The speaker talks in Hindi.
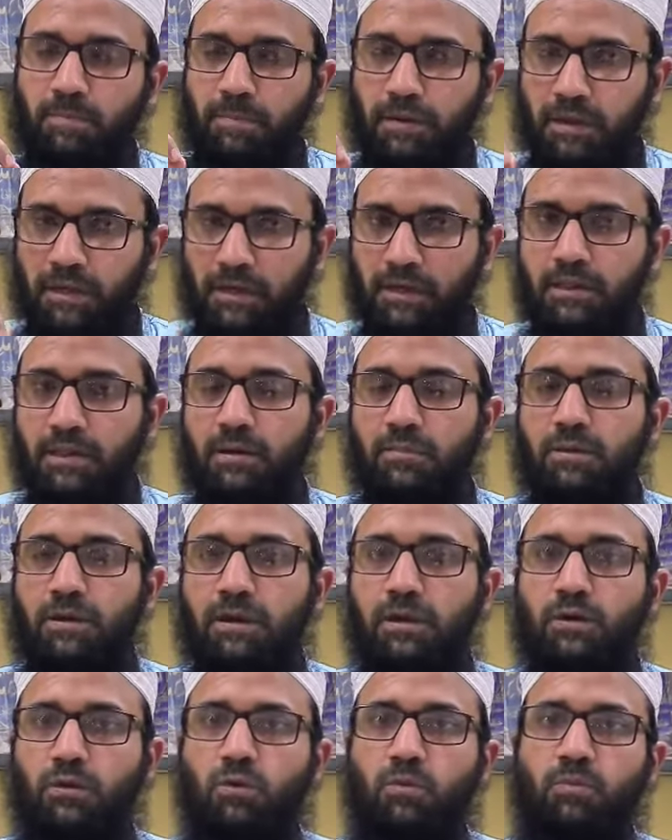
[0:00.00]
पहले था
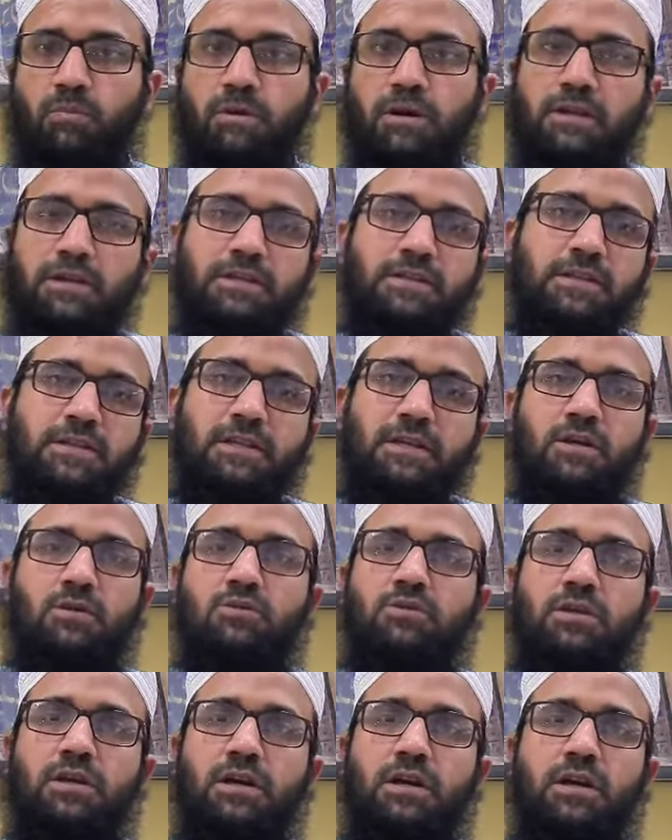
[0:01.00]
मेहर के ऊपर इसी तरह
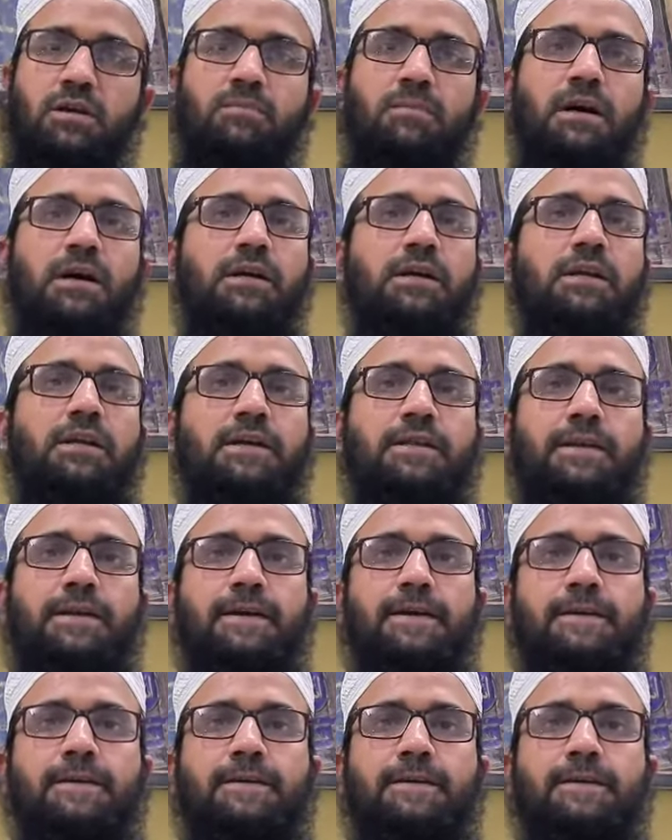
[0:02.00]
उसका हक बाकी रहता है